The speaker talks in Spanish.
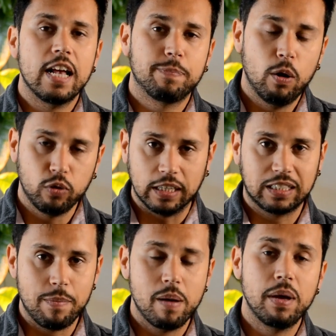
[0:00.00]
de las preguntas
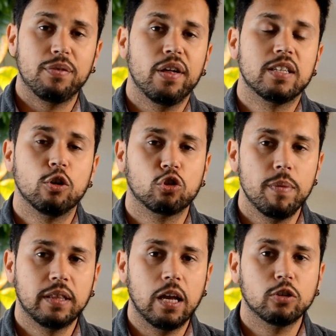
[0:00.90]
que más me hacéis en los
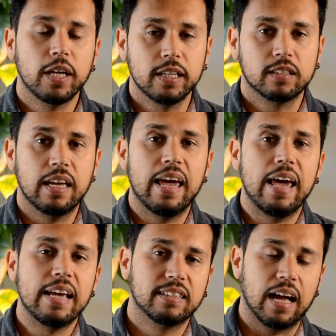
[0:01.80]
comentarios es
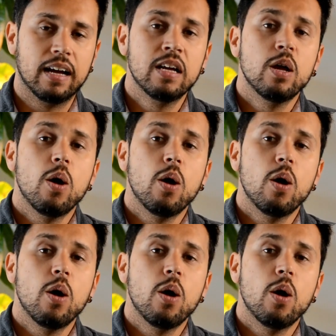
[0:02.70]
esta.